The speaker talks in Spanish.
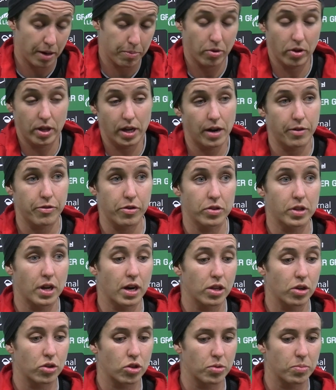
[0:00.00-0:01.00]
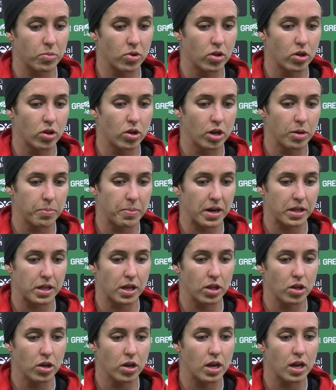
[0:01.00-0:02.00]
poder afrontar de otro modo el
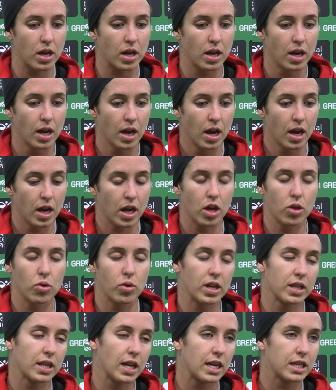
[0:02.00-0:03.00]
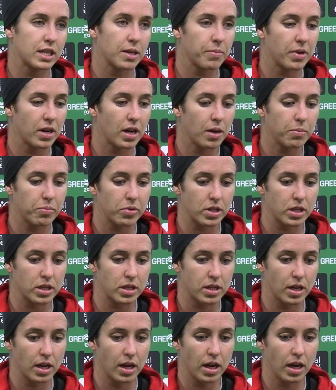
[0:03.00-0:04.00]
partido y, durante la semana,
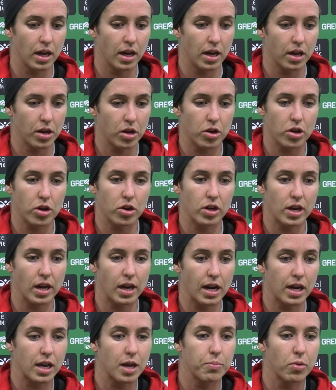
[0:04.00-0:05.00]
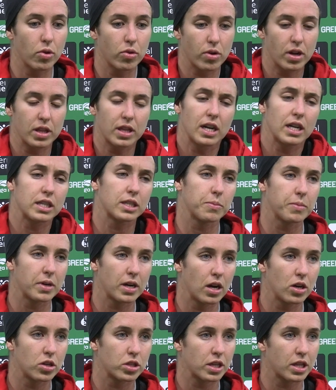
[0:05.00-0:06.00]
pues yo creo que el equipo durante la
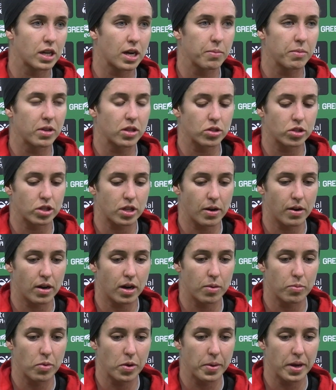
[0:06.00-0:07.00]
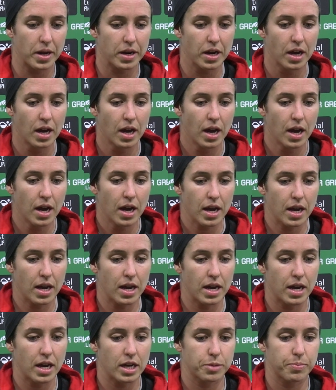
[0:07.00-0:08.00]
semana en los entrenamientos trabaja muy bien
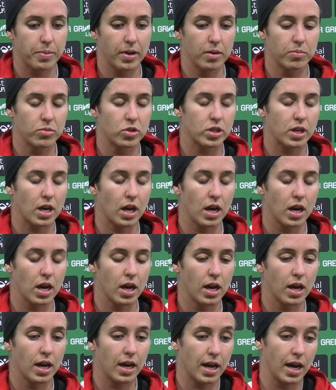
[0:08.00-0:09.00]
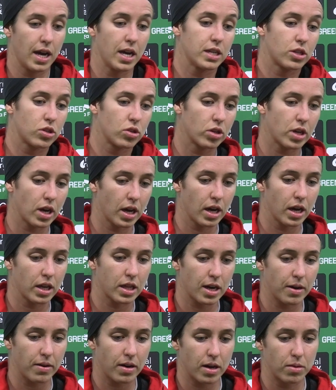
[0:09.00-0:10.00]
y esperemos que eso que
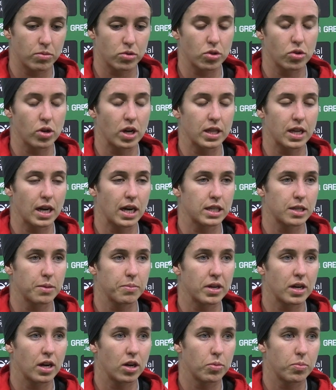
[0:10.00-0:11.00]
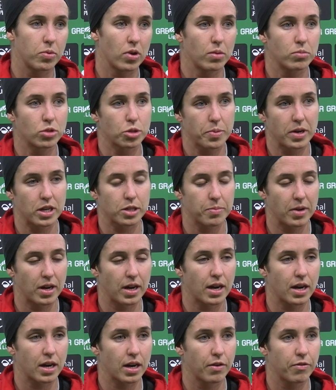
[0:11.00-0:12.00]
trabajamos durante la semana lo podamos
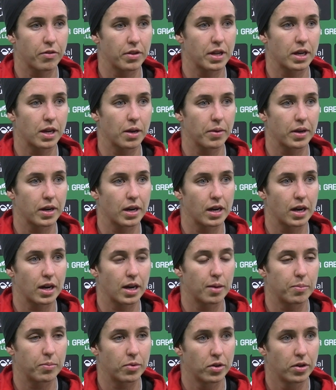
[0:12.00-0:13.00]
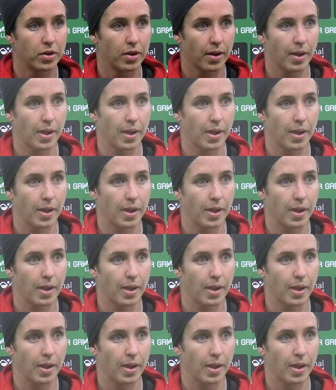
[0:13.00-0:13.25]
plasmar el fin de que viene en el campo.